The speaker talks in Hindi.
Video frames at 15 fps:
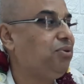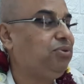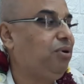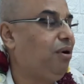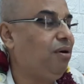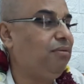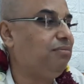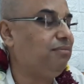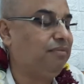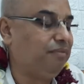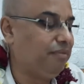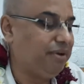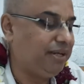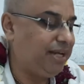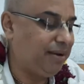तो
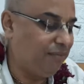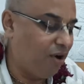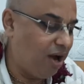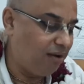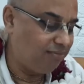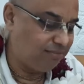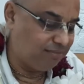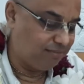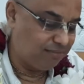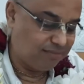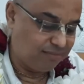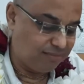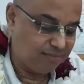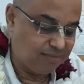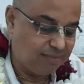ये बहुत
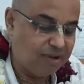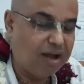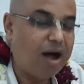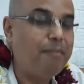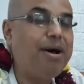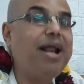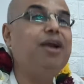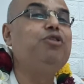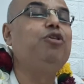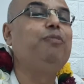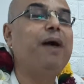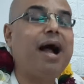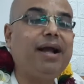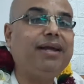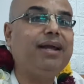हमारा
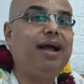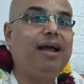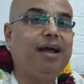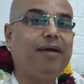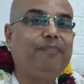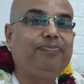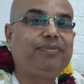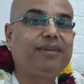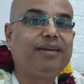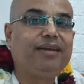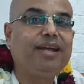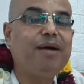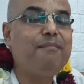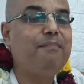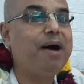दुर्भाग्य है
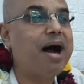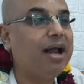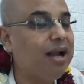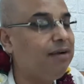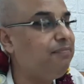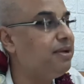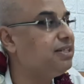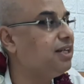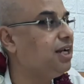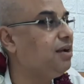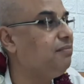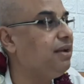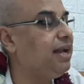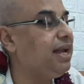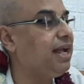कि हम भारत में
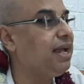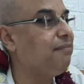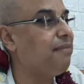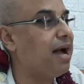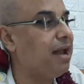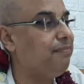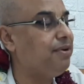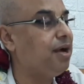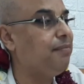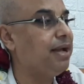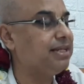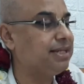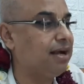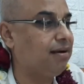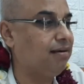जन्म लेने के बाद भी हम
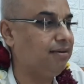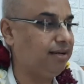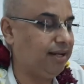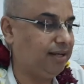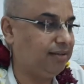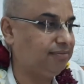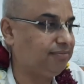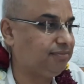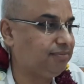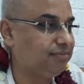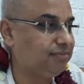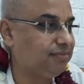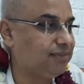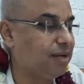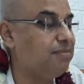ऐसा करते हैं
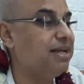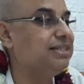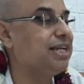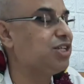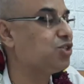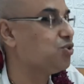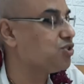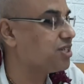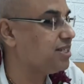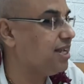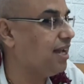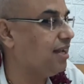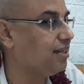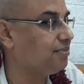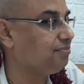हम ऐसा
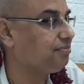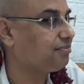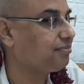सोचते हैं